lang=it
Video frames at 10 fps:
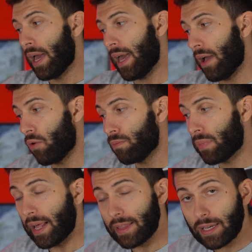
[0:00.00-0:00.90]
è un
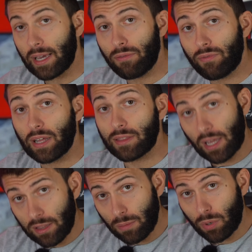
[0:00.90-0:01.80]
brand che fa
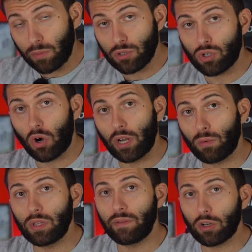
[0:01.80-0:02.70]
tante promozioni,
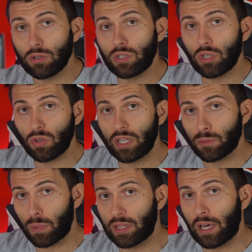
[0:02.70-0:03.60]
quindi vi consiglio di
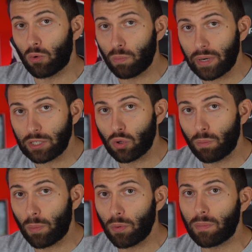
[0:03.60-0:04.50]
aspettare un prezzo
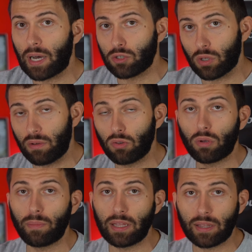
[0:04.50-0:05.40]
un po' più basso ed
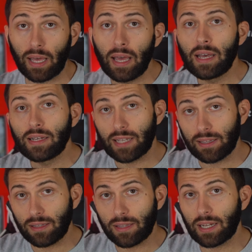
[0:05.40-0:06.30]
eventualmente
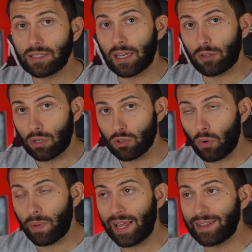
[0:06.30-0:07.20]
siate interessati a una
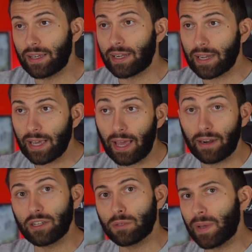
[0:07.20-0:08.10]
scopa elettrica
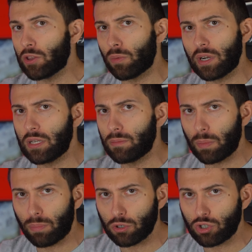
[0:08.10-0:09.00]
che rispetto per
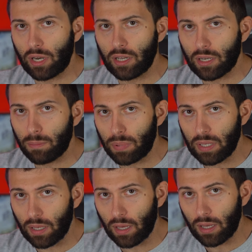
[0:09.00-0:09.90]
esempio al Proscenic
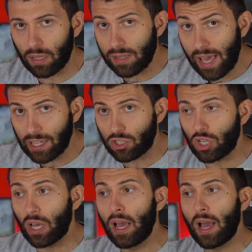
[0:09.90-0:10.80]
P10
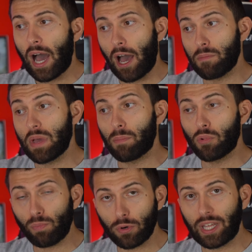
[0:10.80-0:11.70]
eh, abbia
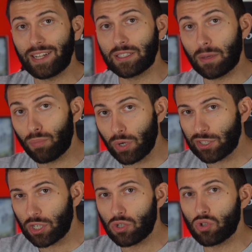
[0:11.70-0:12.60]
più potenza, più
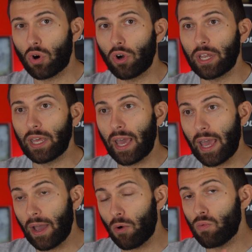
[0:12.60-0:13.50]
accessori
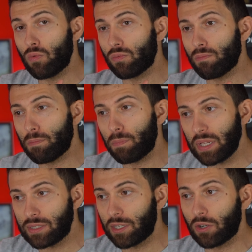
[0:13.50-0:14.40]
e un
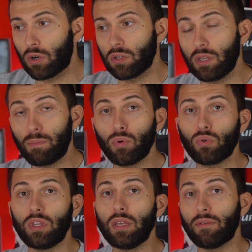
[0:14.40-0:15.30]
piccolo di
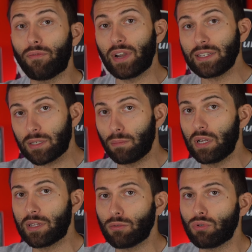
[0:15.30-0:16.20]
più di
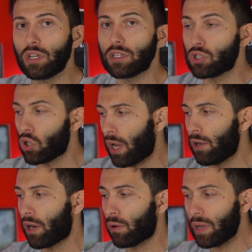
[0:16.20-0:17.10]
flessibilità di utilizzo,
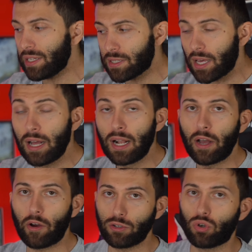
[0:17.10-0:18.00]
allora questa
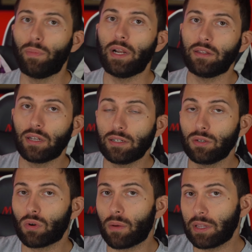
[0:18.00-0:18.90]
è una scopa elettrica
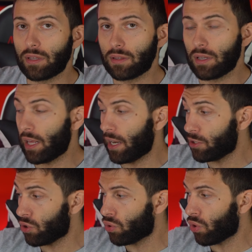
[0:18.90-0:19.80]
sicuramente da tenere
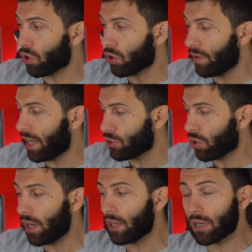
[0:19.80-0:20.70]
sott'occhio. Vi
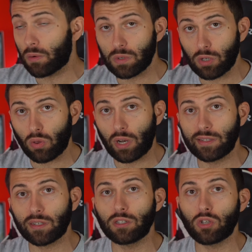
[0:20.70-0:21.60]
lascio il link qui sotto la
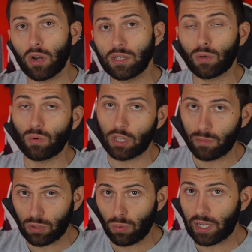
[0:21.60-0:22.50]
descrizione,
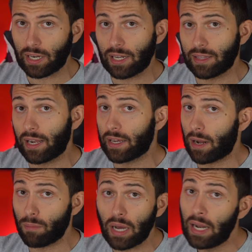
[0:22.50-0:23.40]
seguitemi sul canale
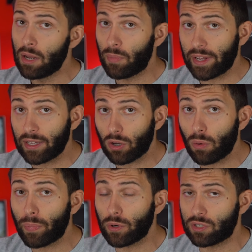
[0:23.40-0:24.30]
Telegram perché tra
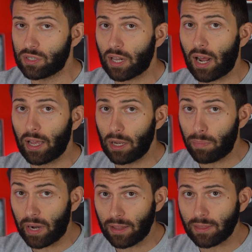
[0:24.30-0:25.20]
un po' ci sarà il
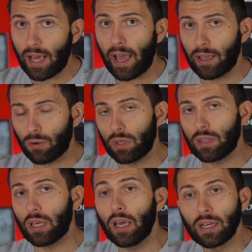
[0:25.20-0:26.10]
Prime Day,
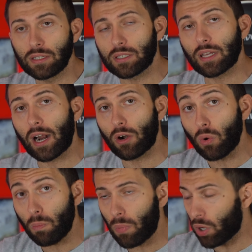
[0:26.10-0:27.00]
quindi ci saranno
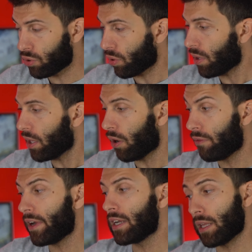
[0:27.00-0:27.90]
un botto di
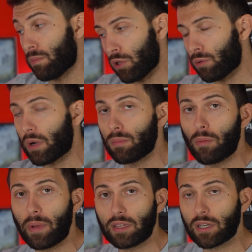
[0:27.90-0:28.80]
offerte, molto
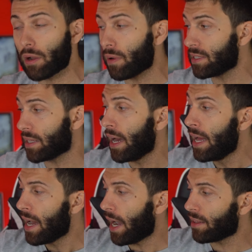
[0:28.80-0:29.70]
probabilmente che questa
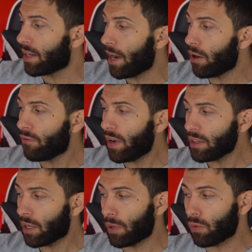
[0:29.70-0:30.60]
andrà in
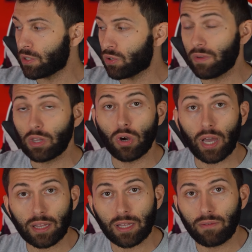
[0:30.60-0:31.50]
offerta. Per questo
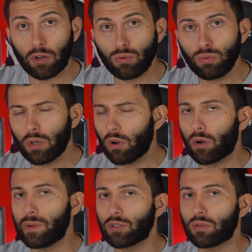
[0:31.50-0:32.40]
video è davvero tutto e noi
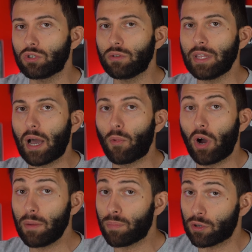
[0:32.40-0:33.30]
come al solito ci vediamo
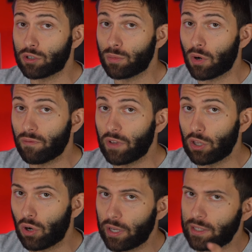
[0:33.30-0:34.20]
al prossimo
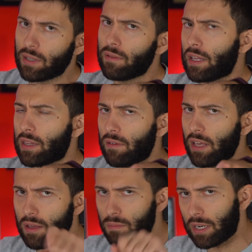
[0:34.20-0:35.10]
video.
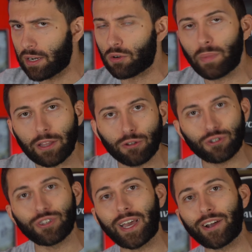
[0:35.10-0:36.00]
Iscrivetevi e eh? mi raccomando,
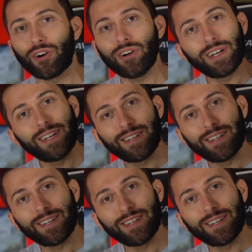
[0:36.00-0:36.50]
ci tengo.